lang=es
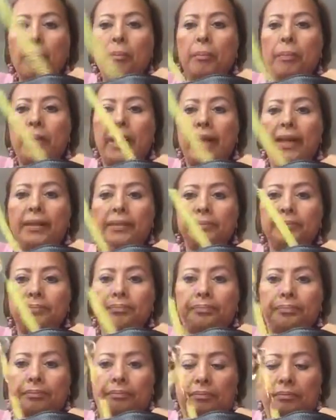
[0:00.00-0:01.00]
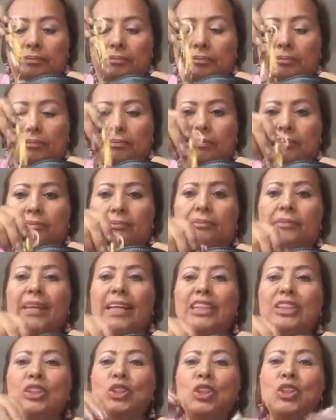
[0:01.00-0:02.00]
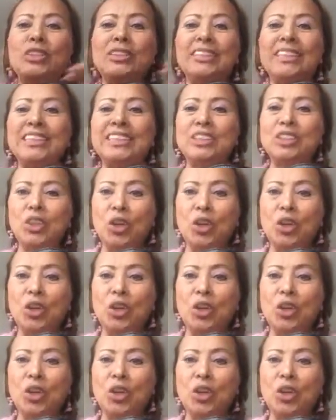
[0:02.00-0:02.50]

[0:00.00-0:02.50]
Bien, entonces